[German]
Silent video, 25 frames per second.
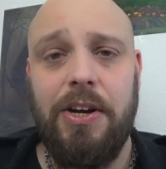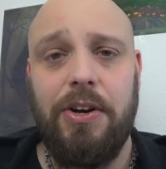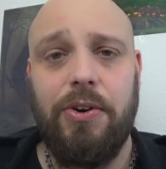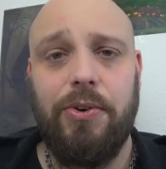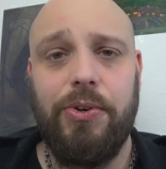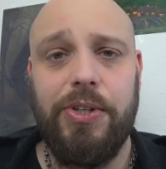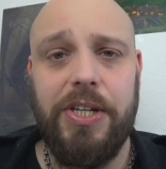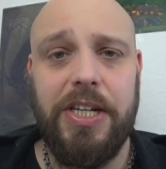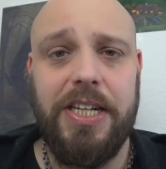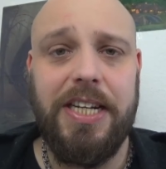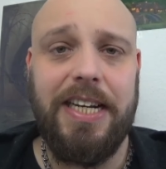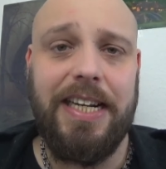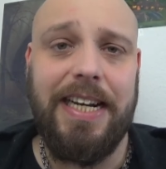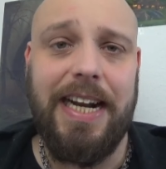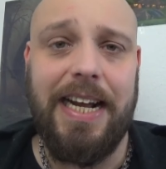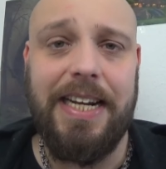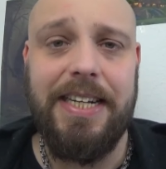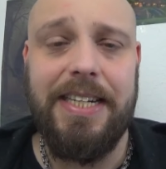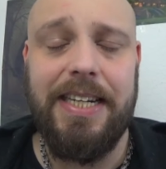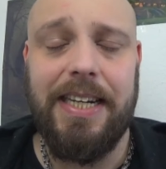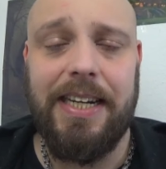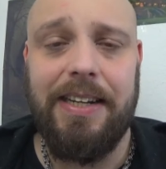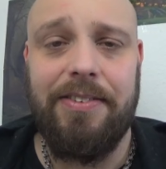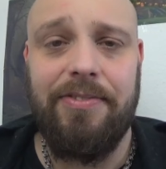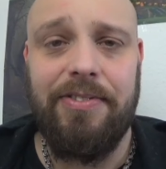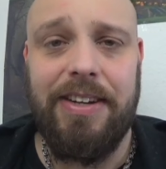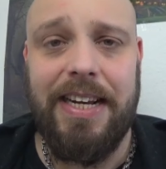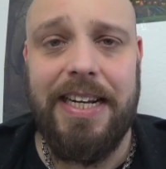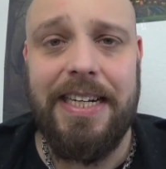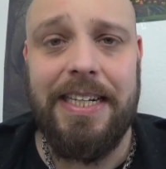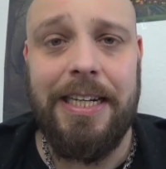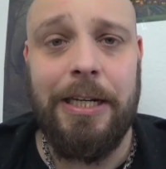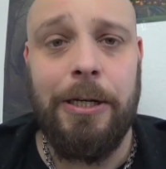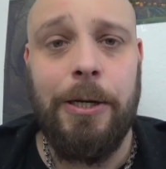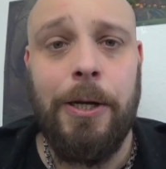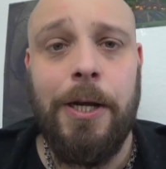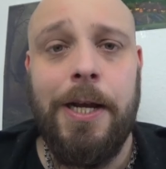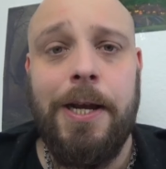und in den anderen
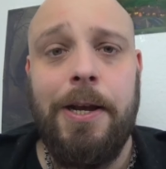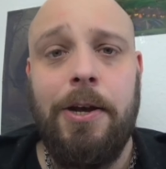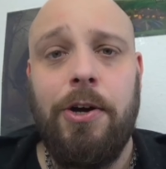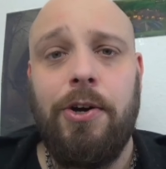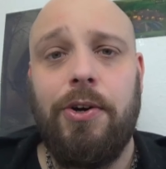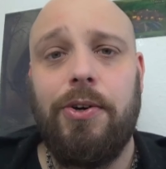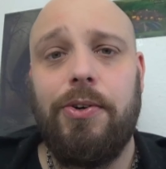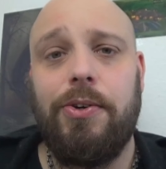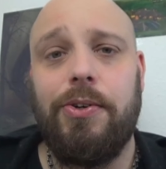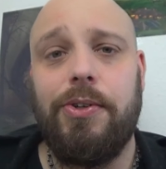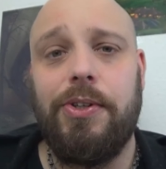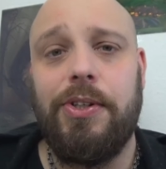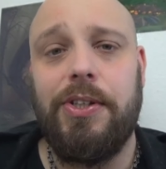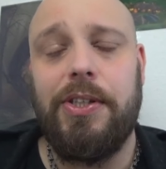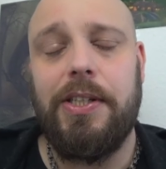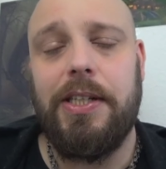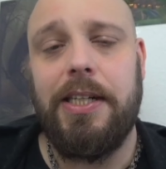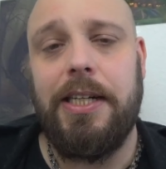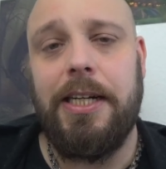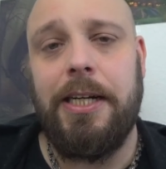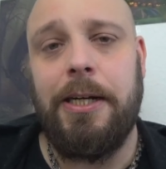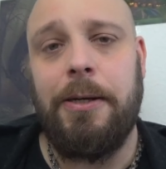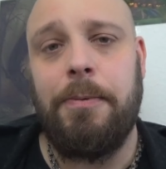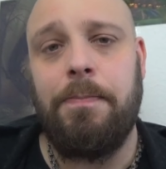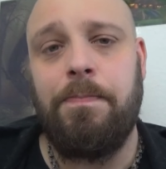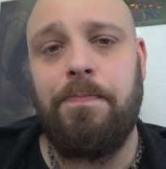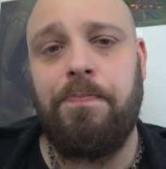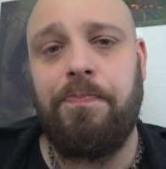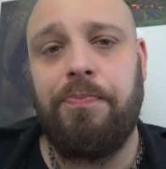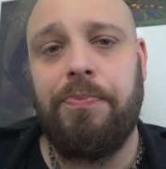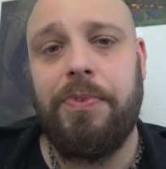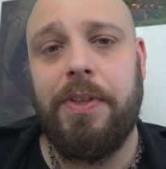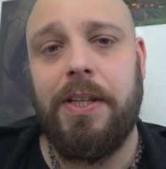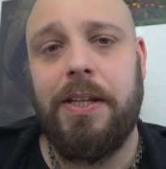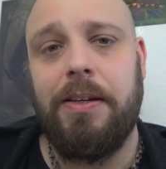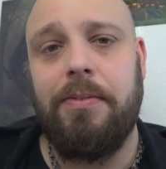Welten und ähm,